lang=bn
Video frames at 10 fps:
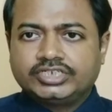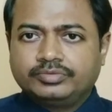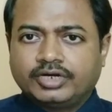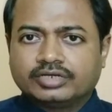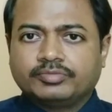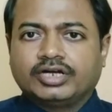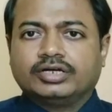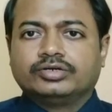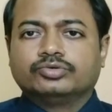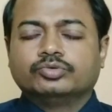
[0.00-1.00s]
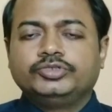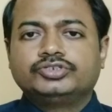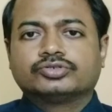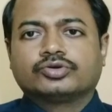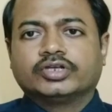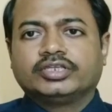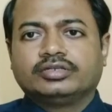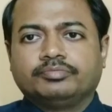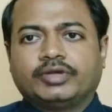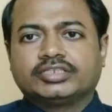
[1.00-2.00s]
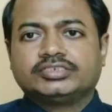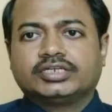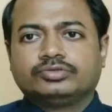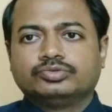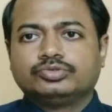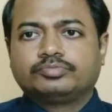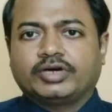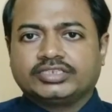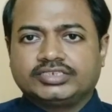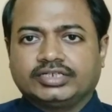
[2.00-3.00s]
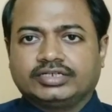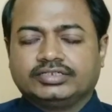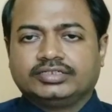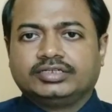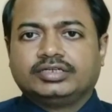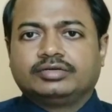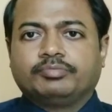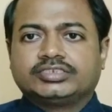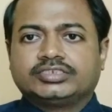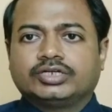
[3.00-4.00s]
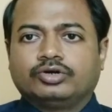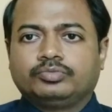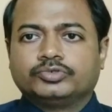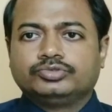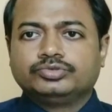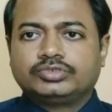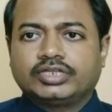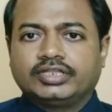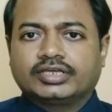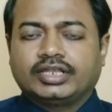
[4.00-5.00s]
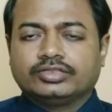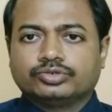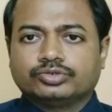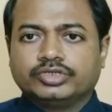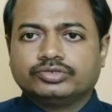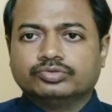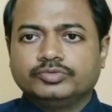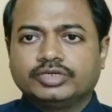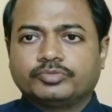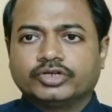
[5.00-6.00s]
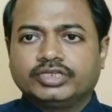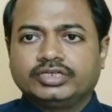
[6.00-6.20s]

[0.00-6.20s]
বেশিরভাগ মা অভিযোগ করেন বাচ্চা দুধ পাচ্ছে না বাচ্চা অল্প দুধ টেনে ক্লান্ত হয়ে ঘুমিয়ে